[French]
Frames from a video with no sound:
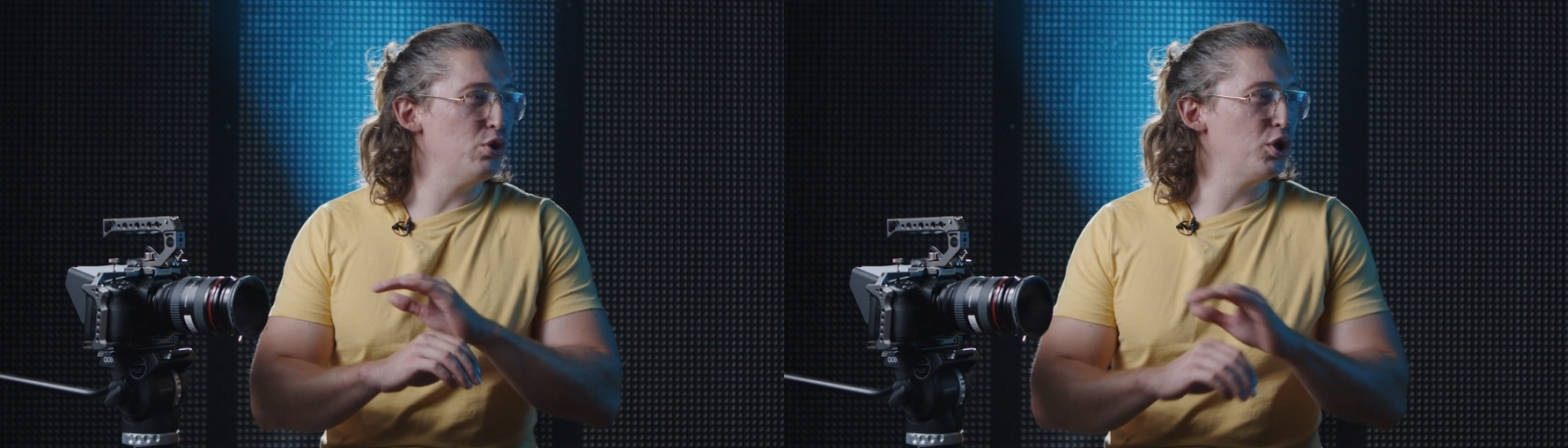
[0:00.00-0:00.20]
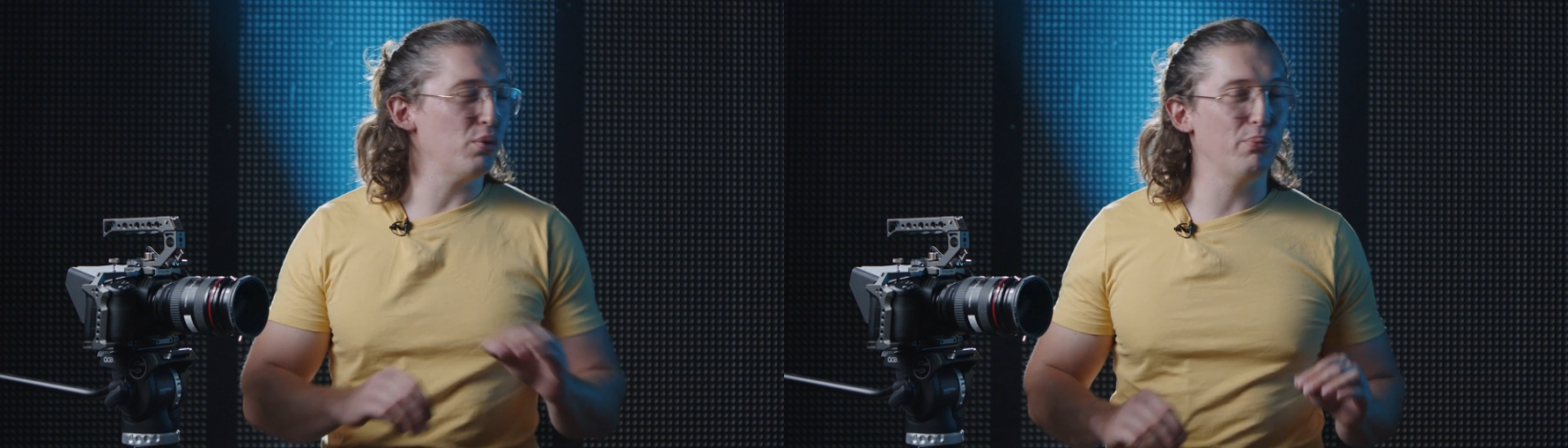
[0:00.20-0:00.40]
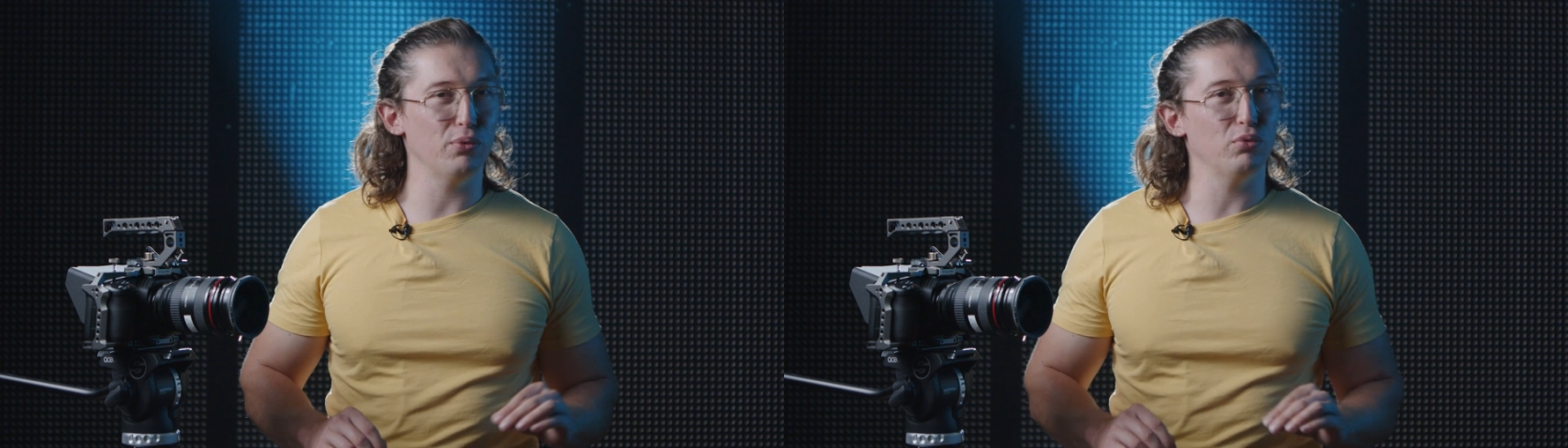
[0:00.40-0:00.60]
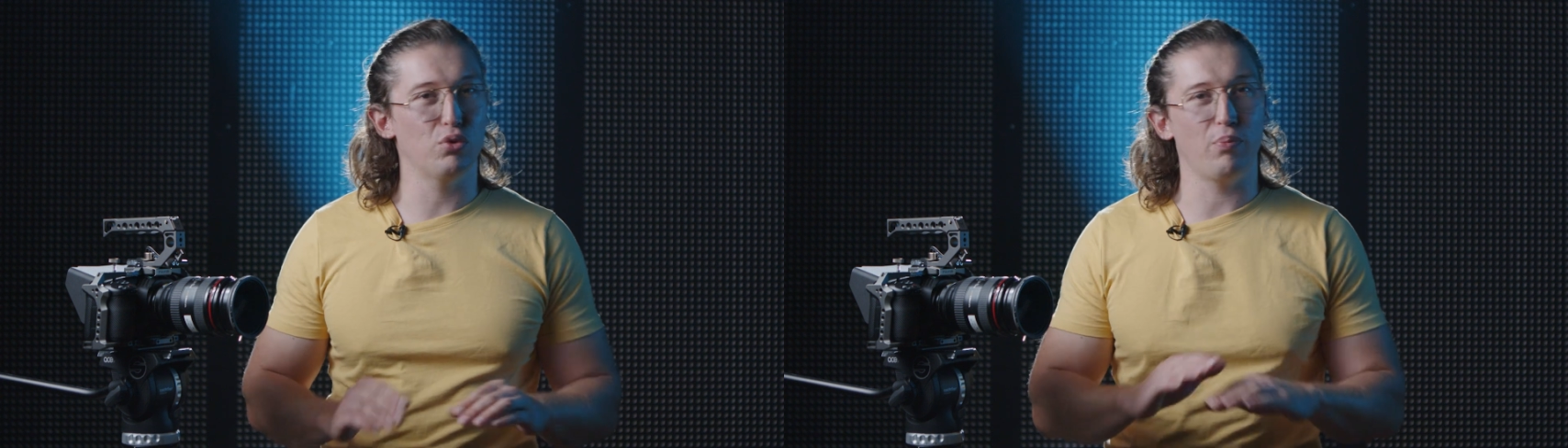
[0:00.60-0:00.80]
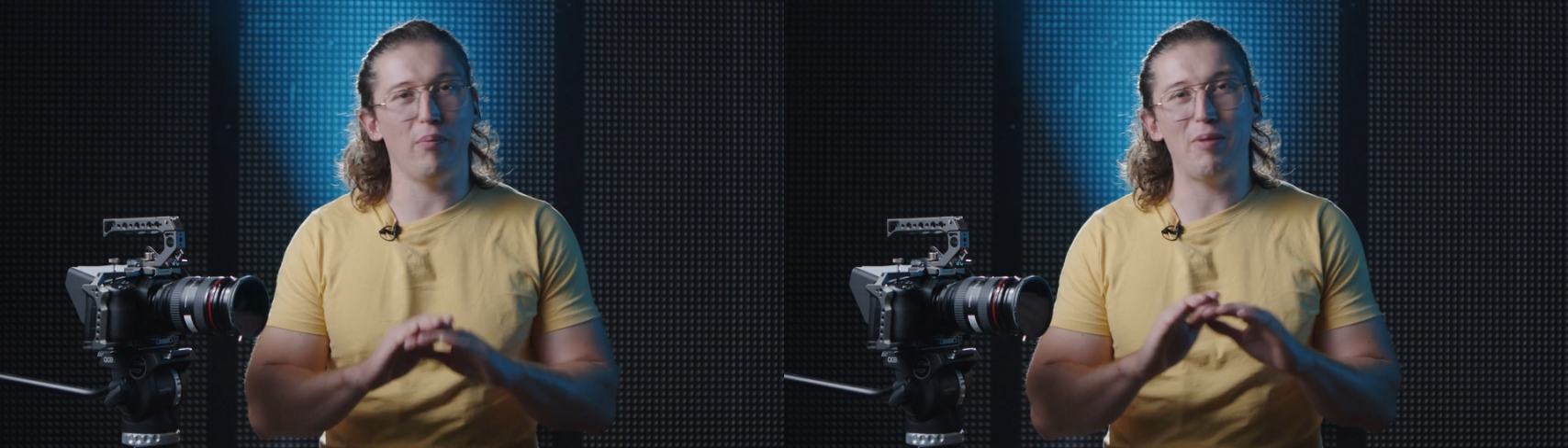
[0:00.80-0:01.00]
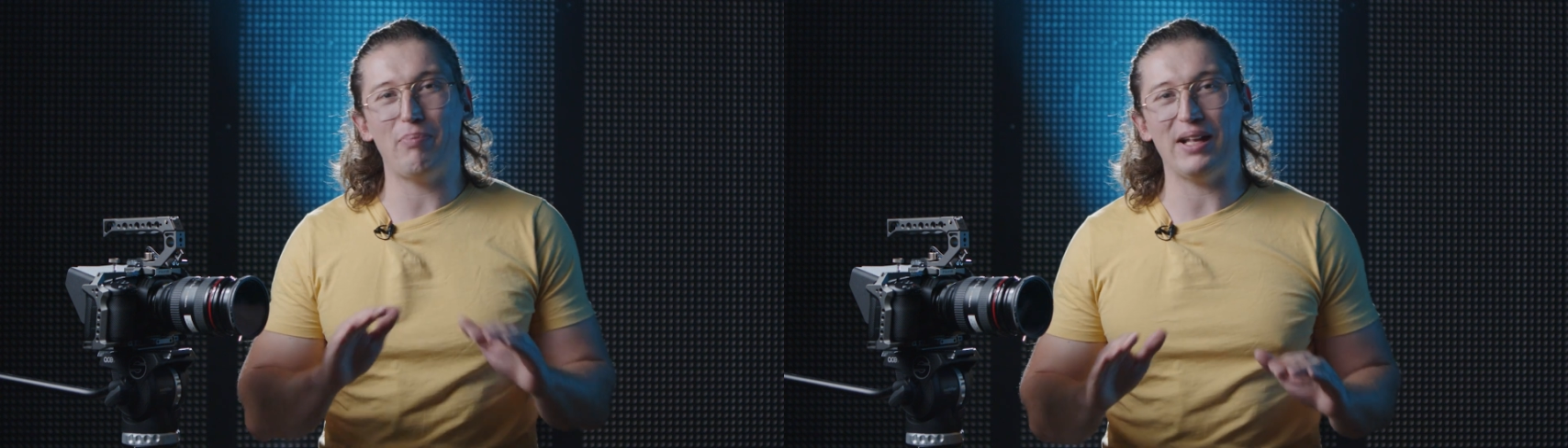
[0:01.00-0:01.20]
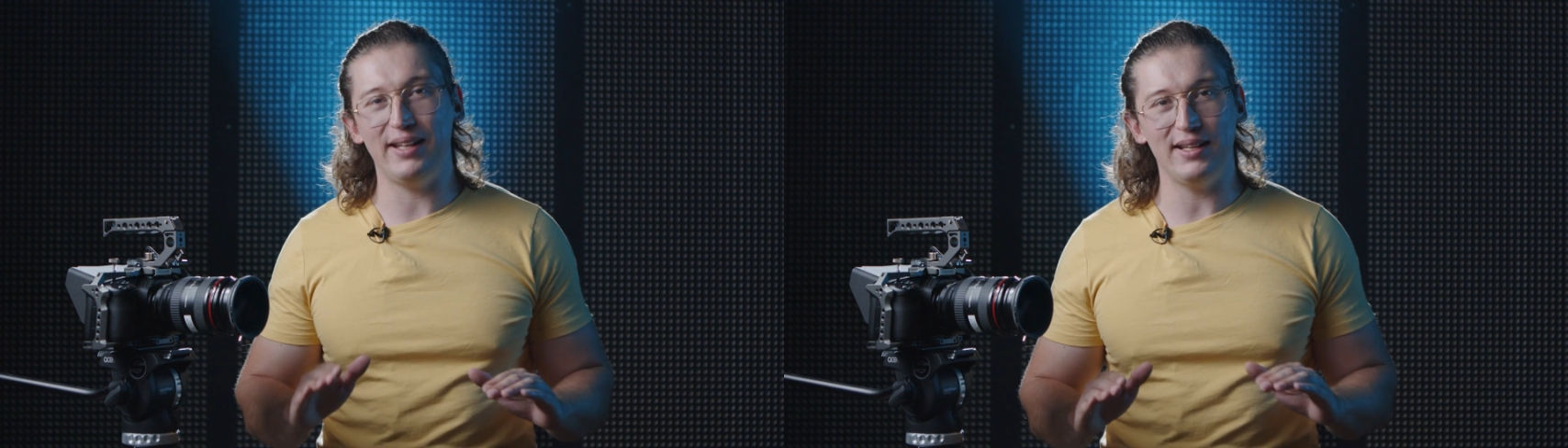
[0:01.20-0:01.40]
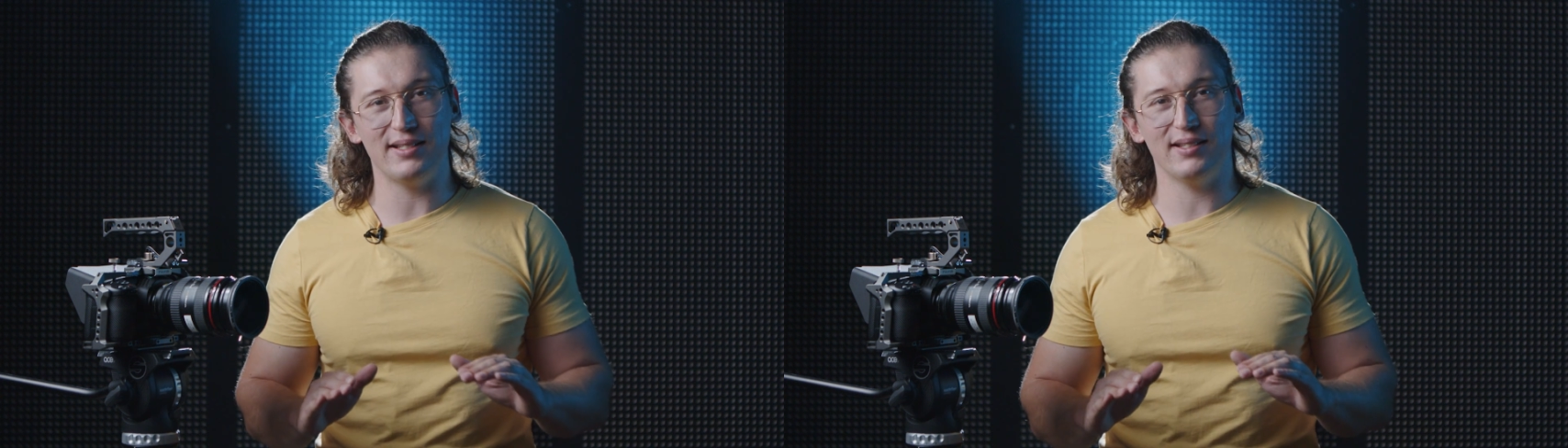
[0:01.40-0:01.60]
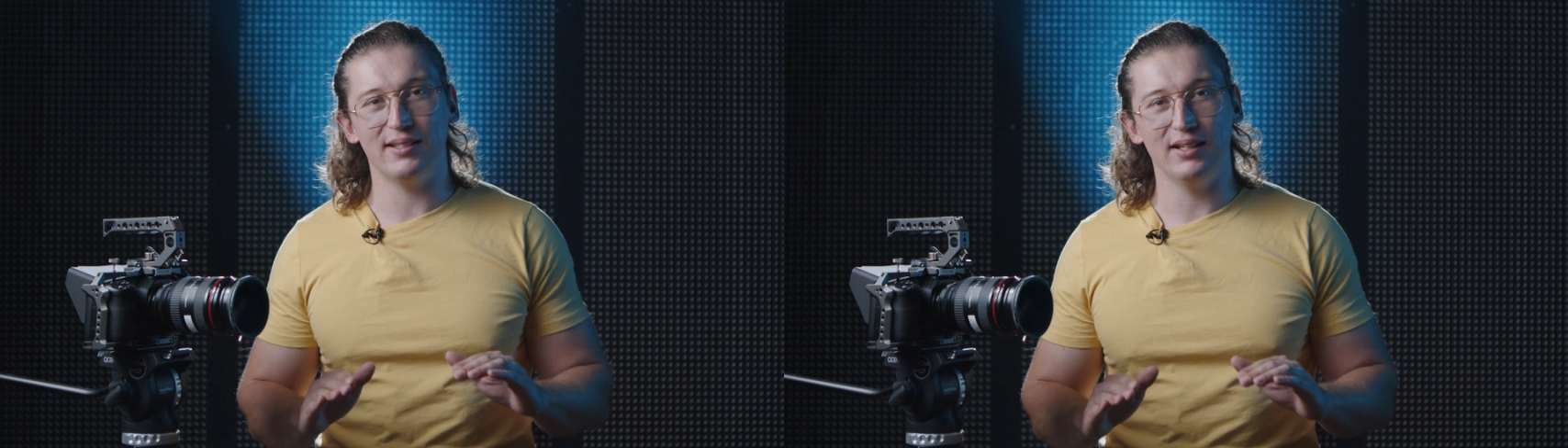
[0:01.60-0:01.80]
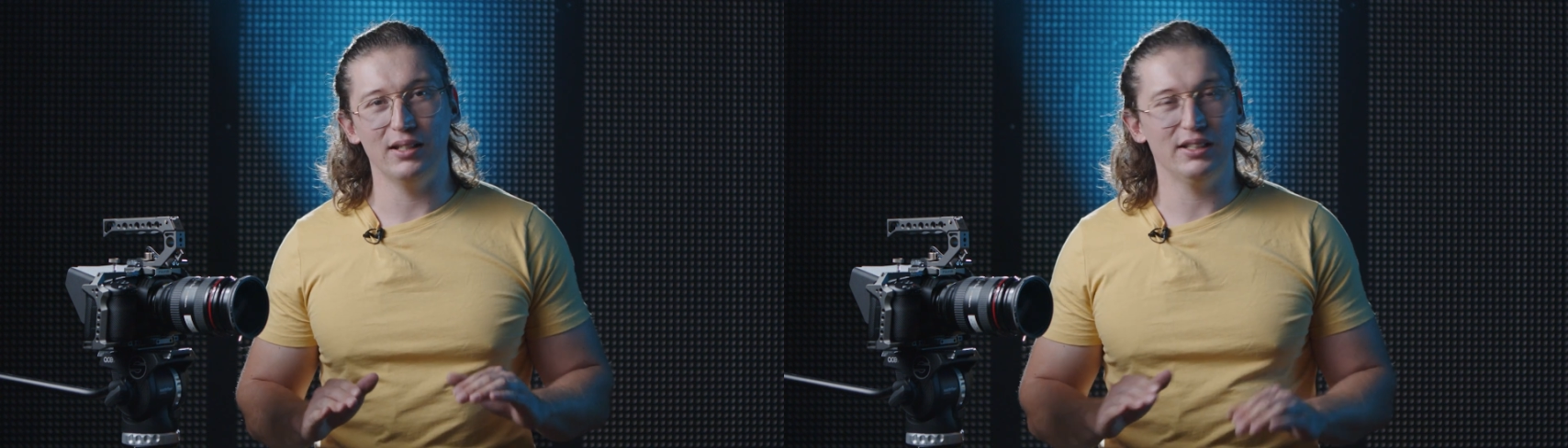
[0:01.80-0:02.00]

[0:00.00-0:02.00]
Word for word: le champion, tu peux même pas test,